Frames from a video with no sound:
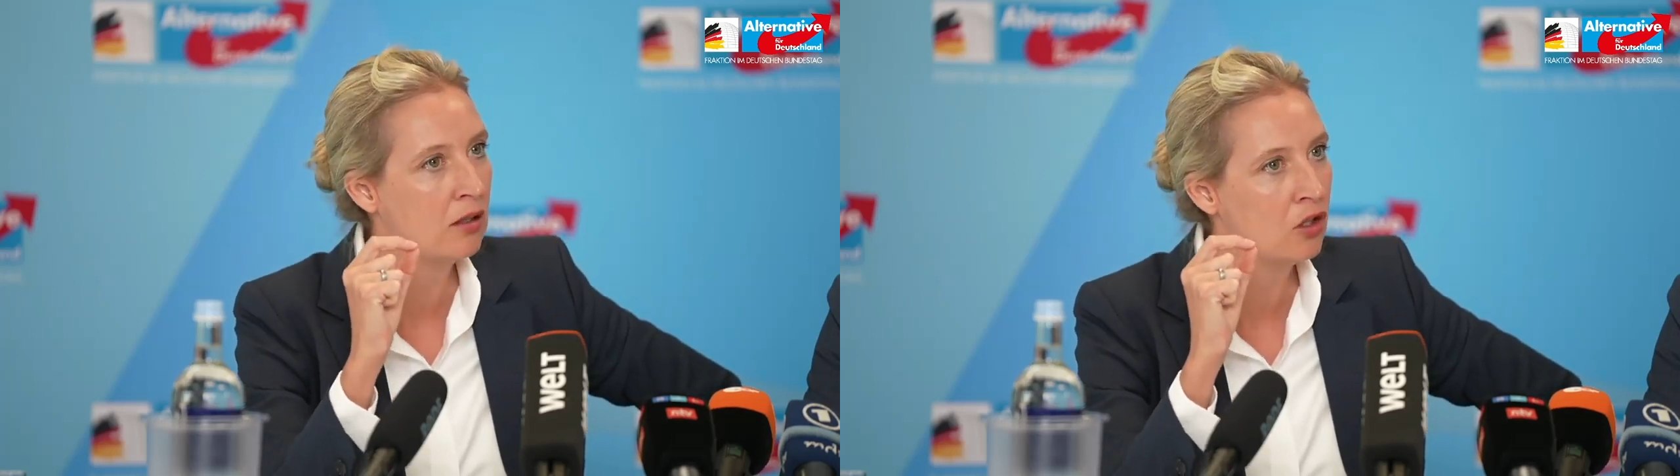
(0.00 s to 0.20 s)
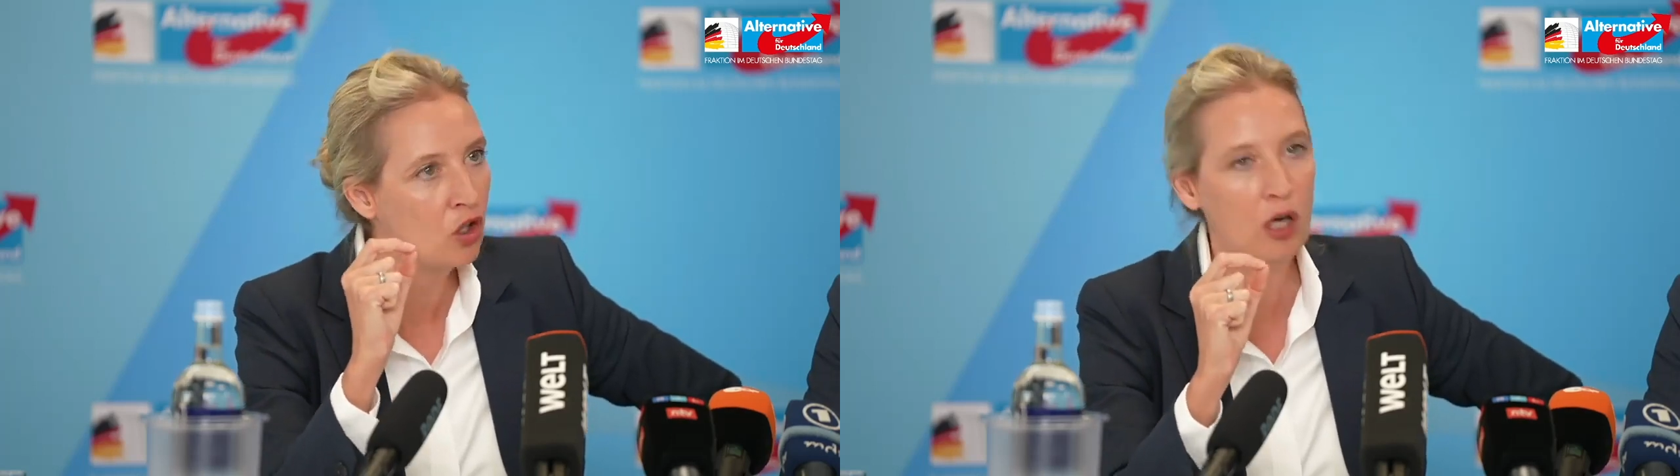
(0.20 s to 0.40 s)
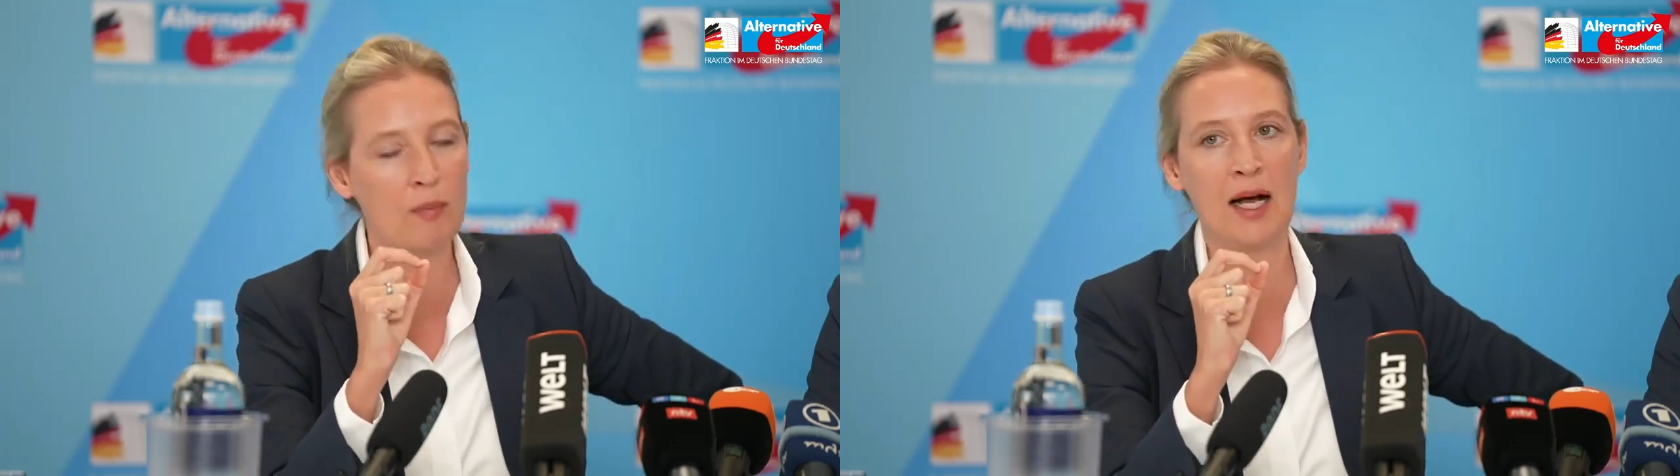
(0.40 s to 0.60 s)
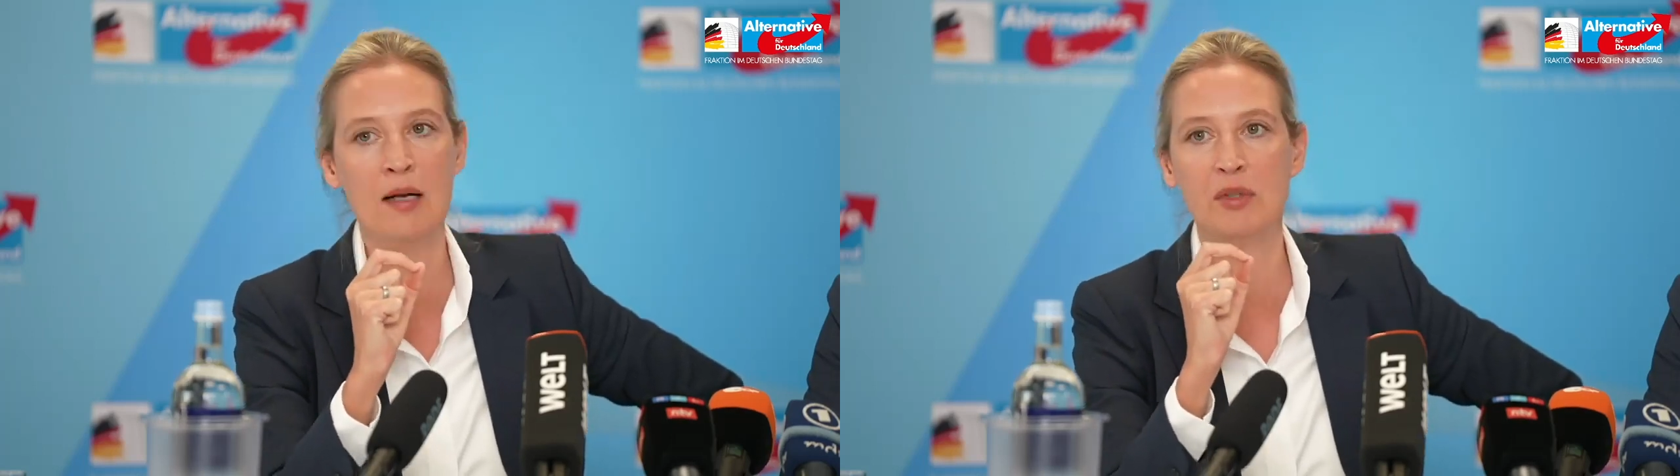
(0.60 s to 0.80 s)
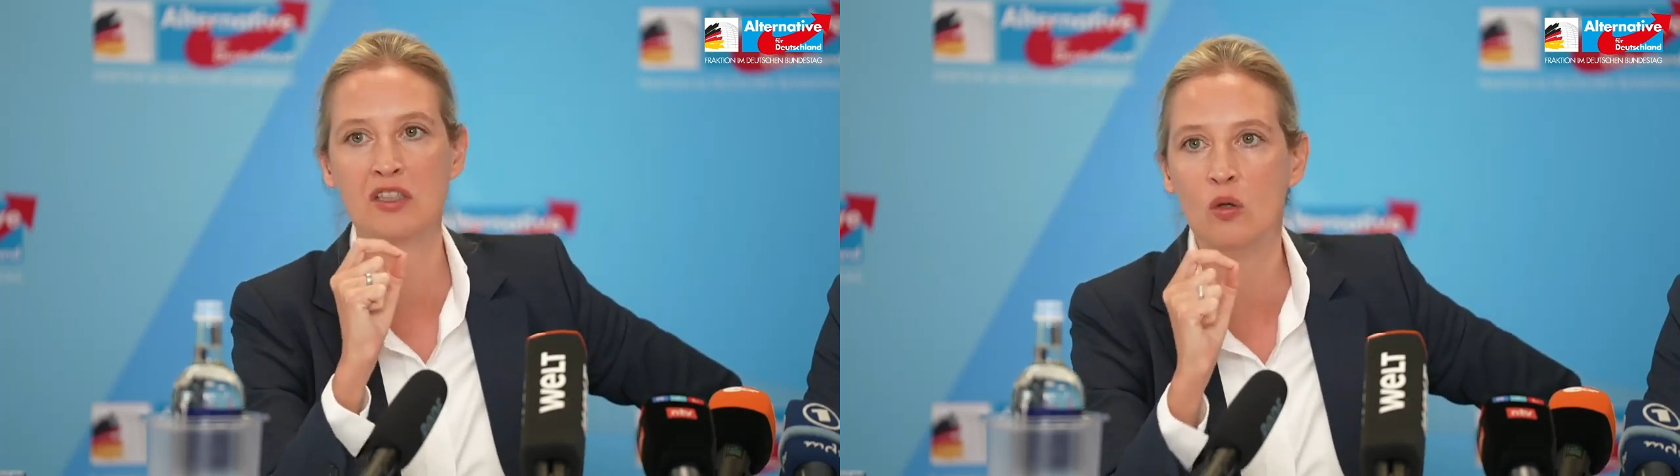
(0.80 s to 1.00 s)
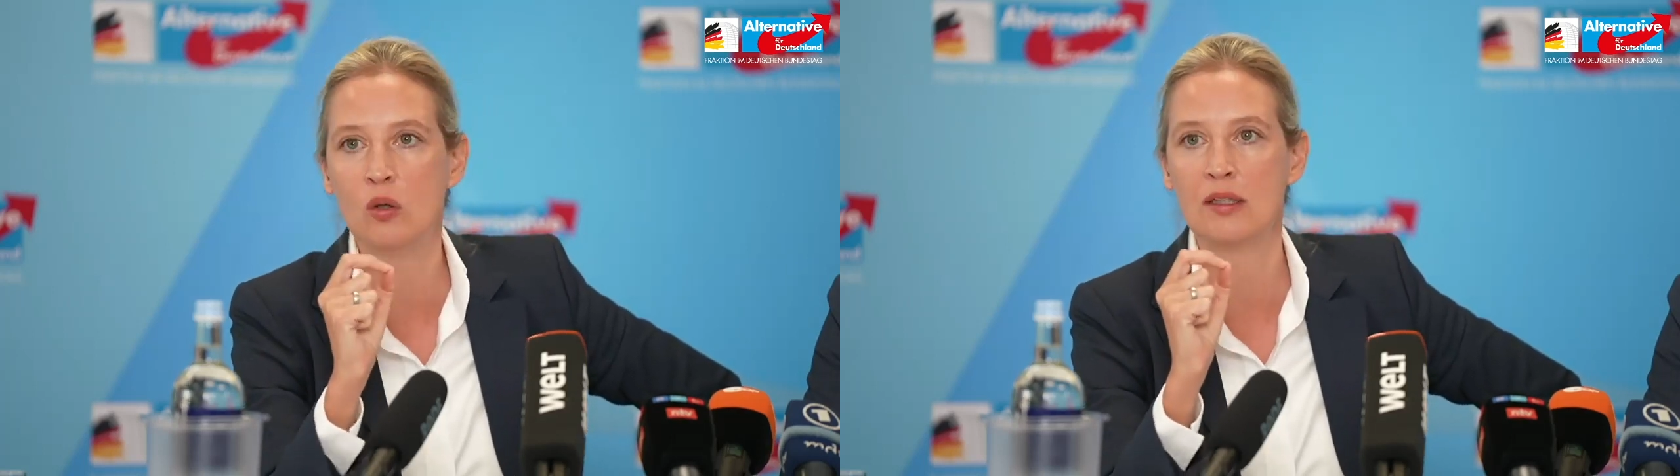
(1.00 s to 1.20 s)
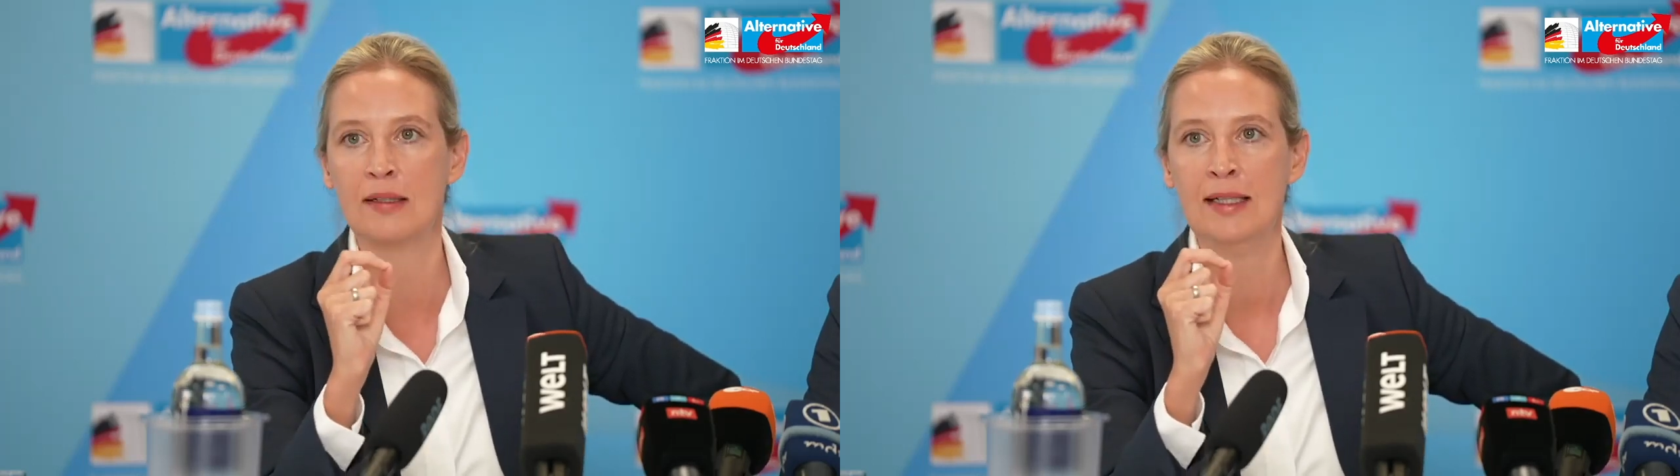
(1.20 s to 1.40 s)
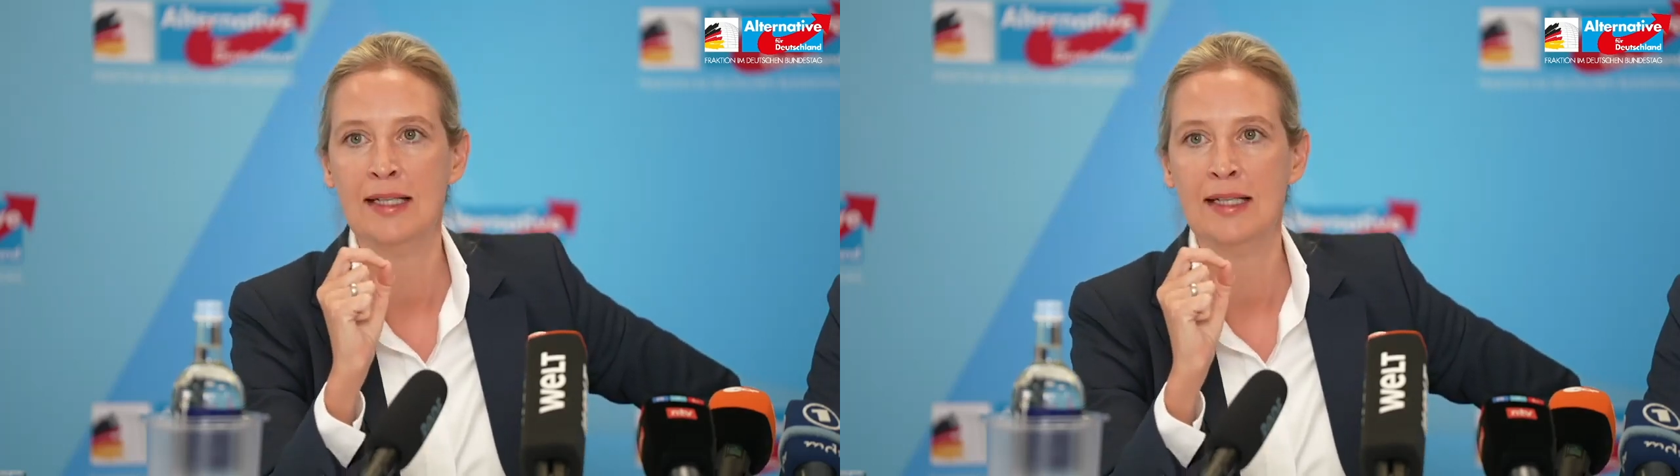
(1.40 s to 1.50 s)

nochmal betonen.